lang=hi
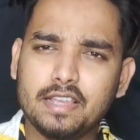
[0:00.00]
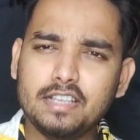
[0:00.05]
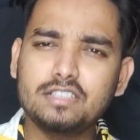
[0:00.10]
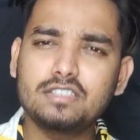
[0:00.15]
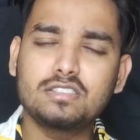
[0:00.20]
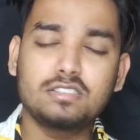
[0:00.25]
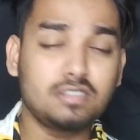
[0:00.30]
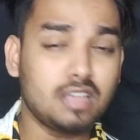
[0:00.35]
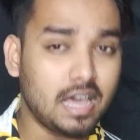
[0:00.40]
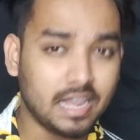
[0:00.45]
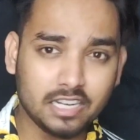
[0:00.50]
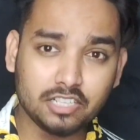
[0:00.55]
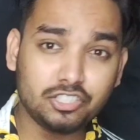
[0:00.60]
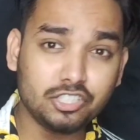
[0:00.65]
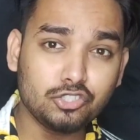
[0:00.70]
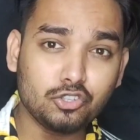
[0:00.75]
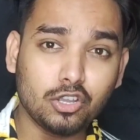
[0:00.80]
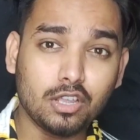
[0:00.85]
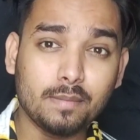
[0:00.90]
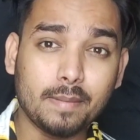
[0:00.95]
इन सारी
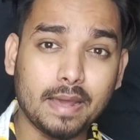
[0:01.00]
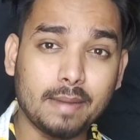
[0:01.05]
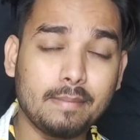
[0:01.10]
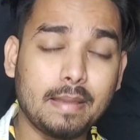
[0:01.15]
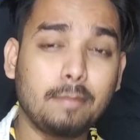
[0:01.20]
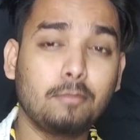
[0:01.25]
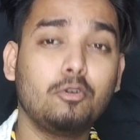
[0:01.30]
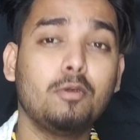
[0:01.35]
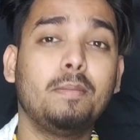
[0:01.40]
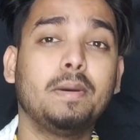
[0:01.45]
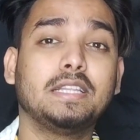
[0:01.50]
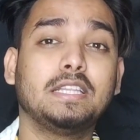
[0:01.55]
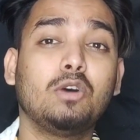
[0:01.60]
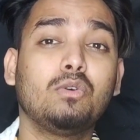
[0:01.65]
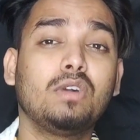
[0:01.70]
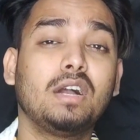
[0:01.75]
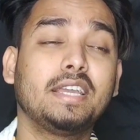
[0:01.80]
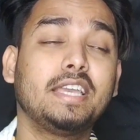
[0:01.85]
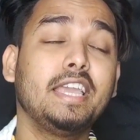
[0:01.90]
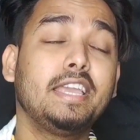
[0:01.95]
चीज़ों के बारे में आपको
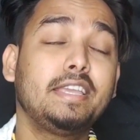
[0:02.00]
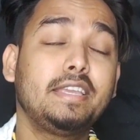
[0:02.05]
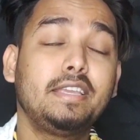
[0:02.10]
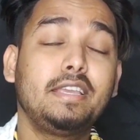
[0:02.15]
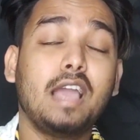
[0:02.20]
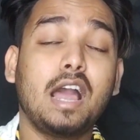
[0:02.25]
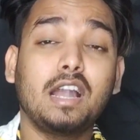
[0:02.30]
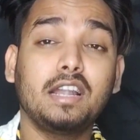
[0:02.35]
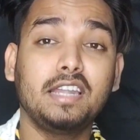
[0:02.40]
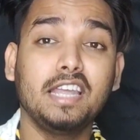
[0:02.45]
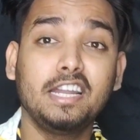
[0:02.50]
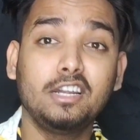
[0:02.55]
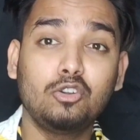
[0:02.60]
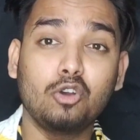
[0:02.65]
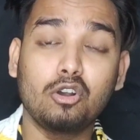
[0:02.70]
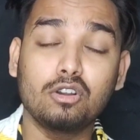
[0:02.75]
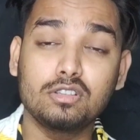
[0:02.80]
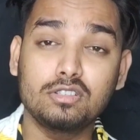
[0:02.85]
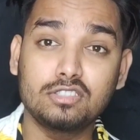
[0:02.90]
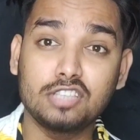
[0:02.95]
बताऊंगा कि क्या
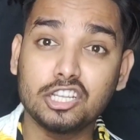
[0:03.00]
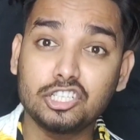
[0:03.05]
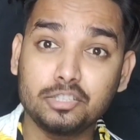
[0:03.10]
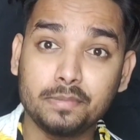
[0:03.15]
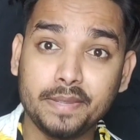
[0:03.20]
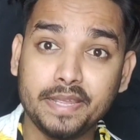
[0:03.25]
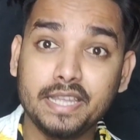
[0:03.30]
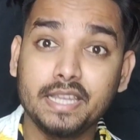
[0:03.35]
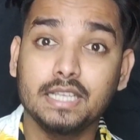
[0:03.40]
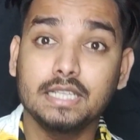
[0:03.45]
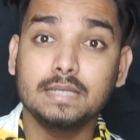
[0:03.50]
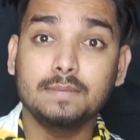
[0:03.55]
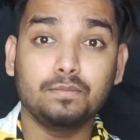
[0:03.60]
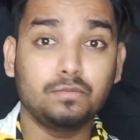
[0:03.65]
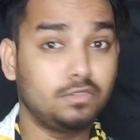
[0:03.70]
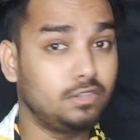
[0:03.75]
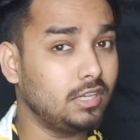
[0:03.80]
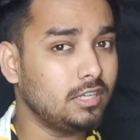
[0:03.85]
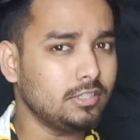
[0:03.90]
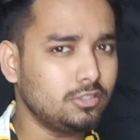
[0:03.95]
टिकटॉक सच में
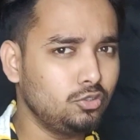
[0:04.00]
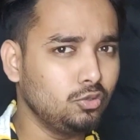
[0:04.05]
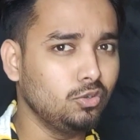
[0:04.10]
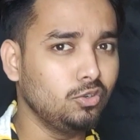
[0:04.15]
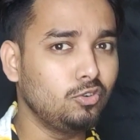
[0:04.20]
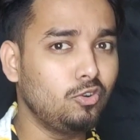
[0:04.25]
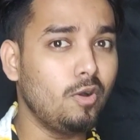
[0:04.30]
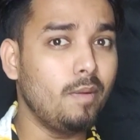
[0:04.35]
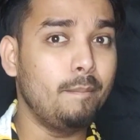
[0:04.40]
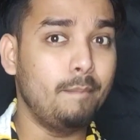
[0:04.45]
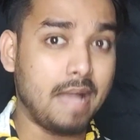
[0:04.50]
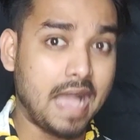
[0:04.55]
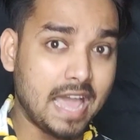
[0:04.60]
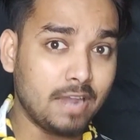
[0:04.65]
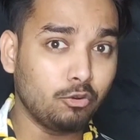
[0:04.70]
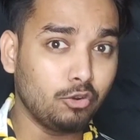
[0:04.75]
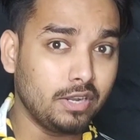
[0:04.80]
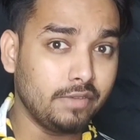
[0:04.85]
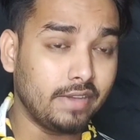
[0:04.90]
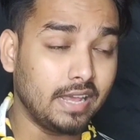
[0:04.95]
10 जून को
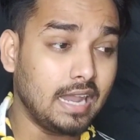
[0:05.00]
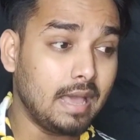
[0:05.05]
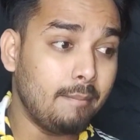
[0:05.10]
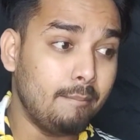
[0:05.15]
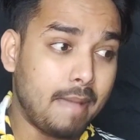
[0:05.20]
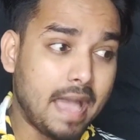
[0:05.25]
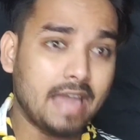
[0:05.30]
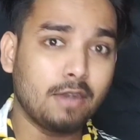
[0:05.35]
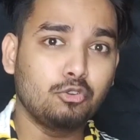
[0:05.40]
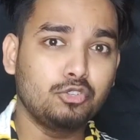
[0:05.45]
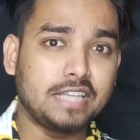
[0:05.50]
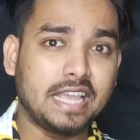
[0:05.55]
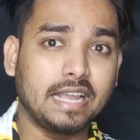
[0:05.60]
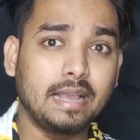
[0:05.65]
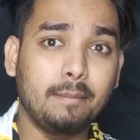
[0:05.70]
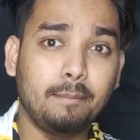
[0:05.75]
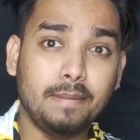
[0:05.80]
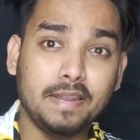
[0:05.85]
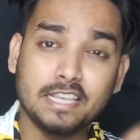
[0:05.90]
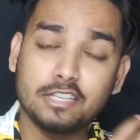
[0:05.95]
बैन होने वाला बैन हो
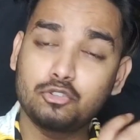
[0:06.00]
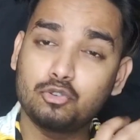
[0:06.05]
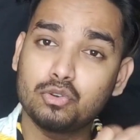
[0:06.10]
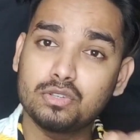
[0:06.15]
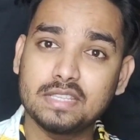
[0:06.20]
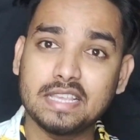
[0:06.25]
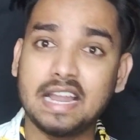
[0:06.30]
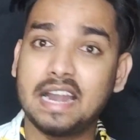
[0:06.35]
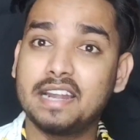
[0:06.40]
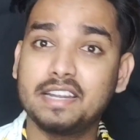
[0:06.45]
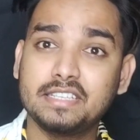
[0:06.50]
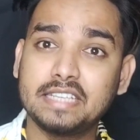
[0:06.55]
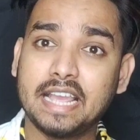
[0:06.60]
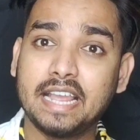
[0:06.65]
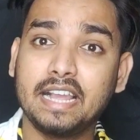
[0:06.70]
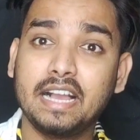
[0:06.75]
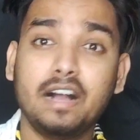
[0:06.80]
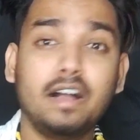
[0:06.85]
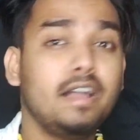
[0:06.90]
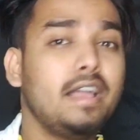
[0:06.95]
जाएगा प्ले स्टोर से हट
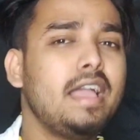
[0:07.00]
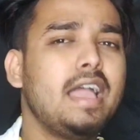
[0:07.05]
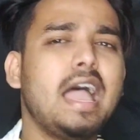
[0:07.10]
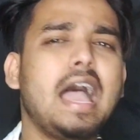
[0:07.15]
जाएगा